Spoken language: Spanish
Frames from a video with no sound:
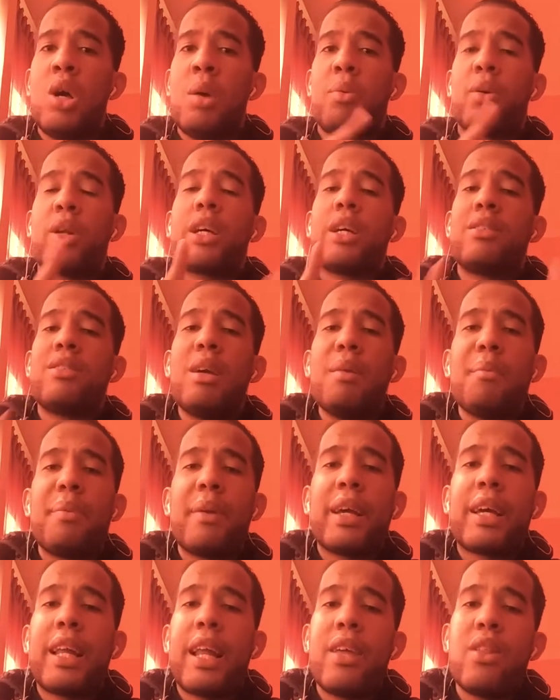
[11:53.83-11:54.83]
Porque
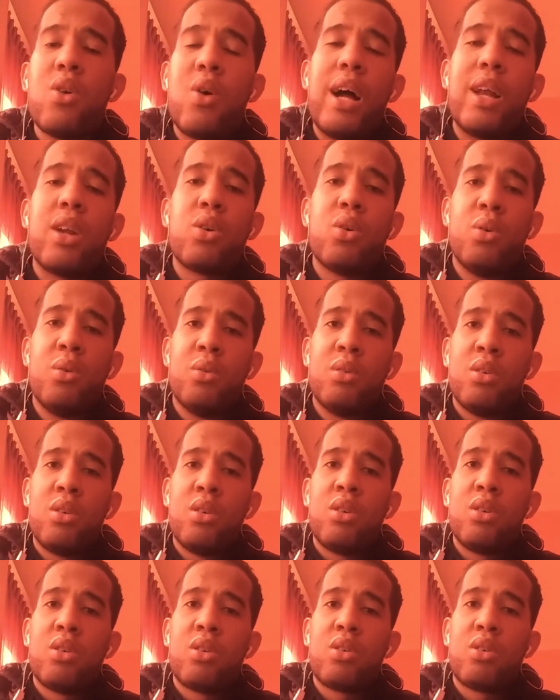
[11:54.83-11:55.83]
siempre he creído algo,
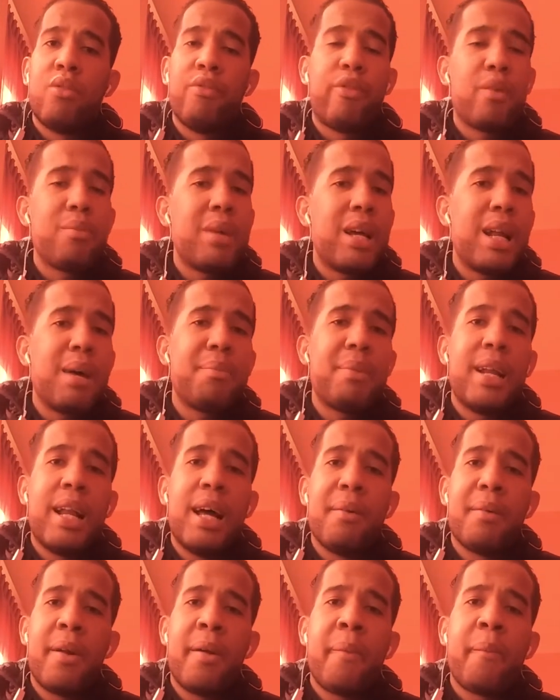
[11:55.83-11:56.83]
conforme a la
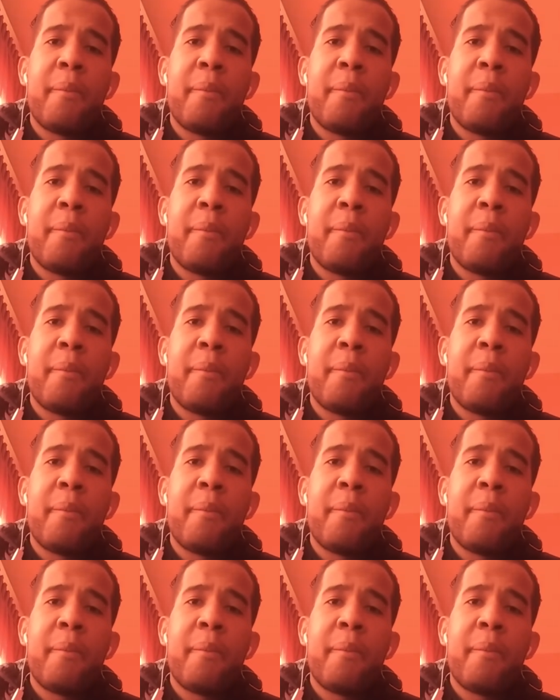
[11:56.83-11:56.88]
palabra.